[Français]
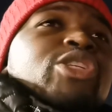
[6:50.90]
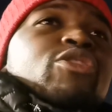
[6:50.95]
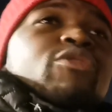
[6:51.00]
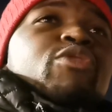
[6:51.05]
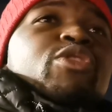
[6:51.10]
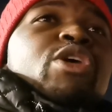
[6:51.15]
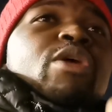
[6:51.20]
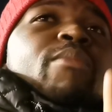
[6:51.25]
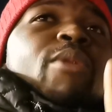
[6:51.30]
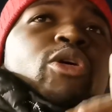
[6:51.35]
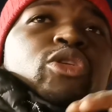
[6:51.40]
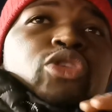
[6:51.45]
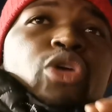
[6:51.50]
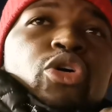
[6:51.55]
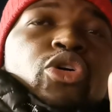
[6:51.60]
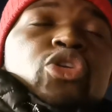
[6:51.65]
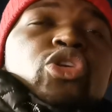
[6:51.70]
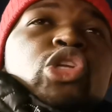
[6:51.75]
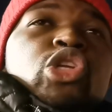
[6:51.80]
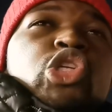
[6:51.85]
mais je vous
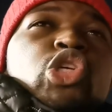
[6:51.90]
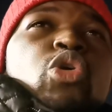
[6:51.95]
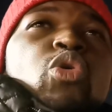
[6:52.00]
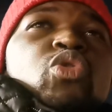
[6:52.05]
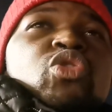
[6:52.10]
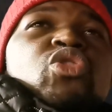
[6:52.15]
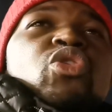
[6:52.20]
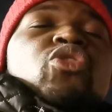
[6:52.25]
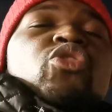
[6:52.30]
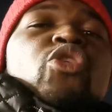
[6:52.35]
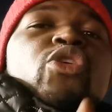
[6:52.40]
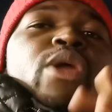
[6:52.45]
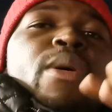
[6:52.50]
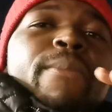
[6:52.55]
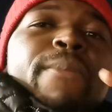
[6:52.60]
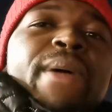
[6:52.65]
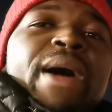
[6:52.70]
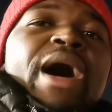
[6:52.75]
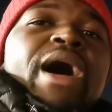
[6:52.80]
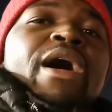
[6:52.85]
demande une chose, de
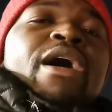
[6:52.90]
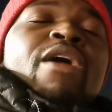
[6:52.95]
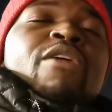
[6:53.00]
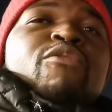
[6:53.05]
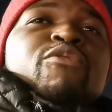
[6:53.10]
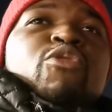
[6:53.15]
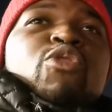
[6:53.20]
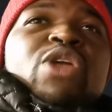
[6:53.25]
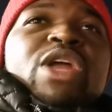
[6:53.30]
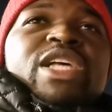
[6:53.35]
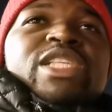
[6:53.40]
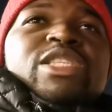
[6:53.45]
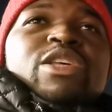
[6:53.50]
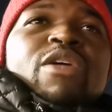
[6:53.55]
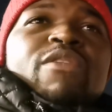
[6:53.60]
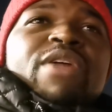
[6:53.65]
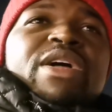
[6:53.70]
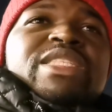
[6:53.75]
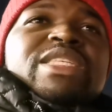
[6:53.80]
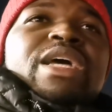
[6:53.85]
ne pas vous
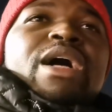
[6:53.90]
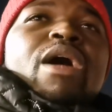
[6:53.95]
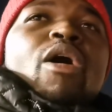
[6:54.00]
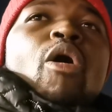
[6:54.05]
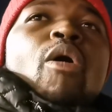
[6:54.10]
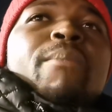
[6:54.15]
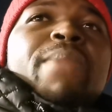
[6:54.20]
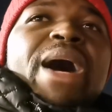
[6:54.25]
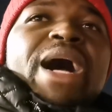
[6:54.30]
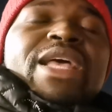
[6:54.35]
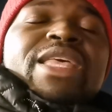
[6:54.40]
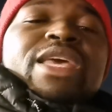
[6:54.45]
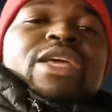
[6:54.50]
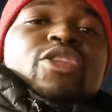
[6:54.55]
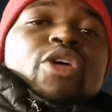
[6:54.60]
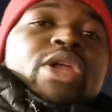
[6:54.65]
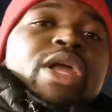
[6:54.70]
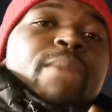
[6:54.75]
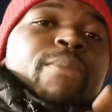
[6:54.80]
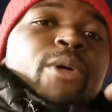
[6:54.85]
laisser on va dire
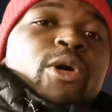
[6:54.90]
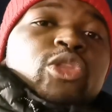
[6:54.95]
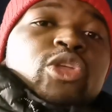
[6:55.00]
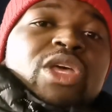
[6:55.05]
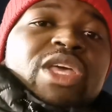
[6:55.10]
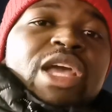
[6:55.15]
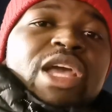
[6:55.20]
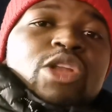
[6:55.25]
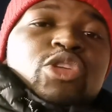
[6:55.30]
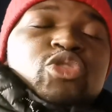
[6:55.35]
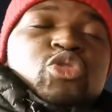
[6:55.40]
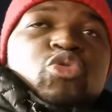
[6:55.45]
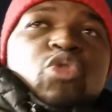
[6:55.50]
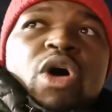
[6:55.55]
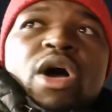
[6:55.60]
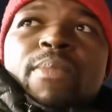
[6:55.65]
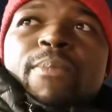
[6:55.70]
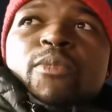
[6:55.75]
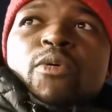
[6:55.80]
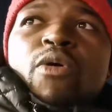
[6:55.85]
embarquer dans n'importe quelle
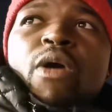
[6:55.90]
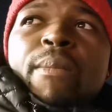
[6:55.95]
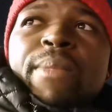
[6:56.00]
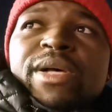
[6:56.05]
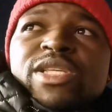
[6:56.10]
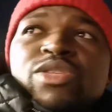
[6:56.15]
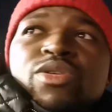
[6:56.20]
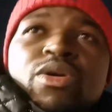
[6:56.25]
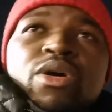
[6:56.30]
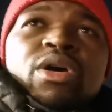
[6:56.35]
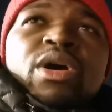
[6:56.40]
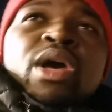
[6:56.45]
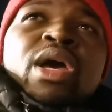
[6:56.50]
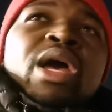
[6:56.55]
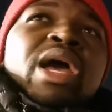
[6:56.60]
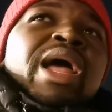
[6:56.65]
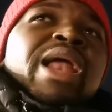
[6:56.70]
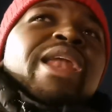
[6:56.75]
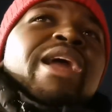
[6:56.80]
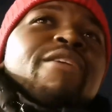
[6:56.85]
histoire. Pourquoi Parce que
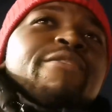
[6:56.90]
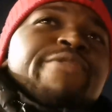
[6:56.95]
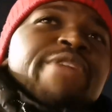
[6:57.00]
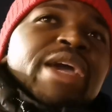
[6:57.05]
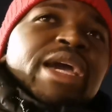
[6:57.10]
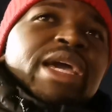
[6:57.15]
la